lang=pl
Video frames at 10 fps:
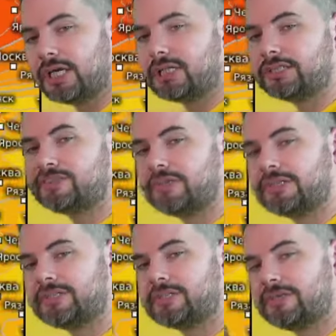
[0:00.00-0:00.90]
ale z drugiej
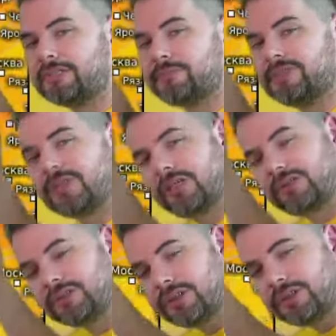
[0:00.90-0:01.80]
strony
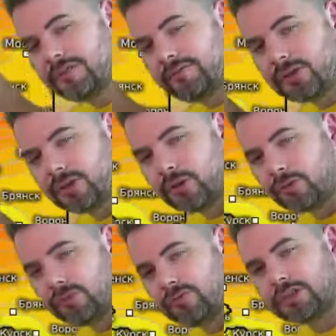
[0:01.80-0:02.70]
zbliżający się wyż
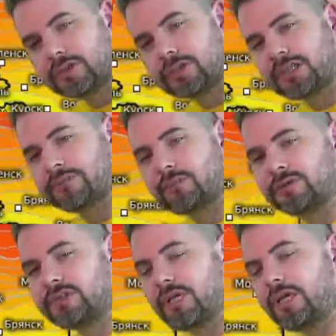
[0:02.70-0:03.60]
również coraz
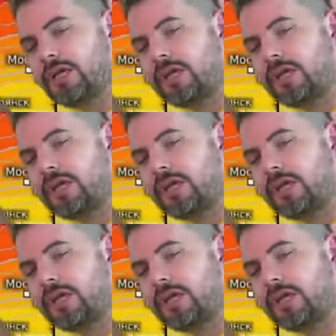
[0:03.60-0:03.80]
mocniej